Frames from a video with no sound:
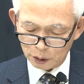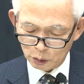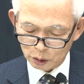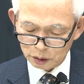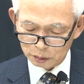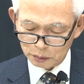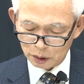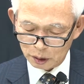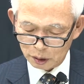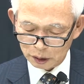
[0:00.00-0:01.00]
요거는
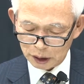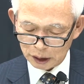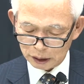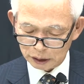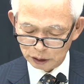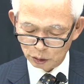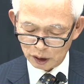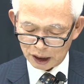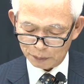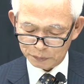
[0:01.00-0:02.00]
뭐, 그러니까 그, 2월
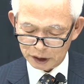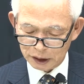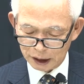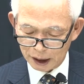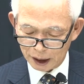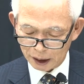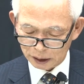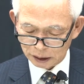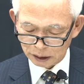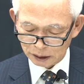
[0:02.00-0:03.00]
갑진일에
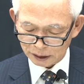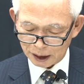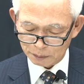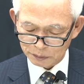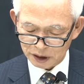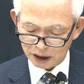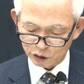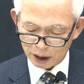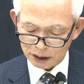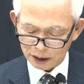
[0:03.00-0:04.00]
그 3사
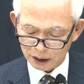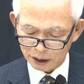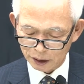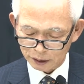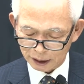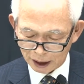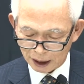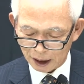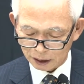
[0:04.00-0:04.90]
좌사가 되었다.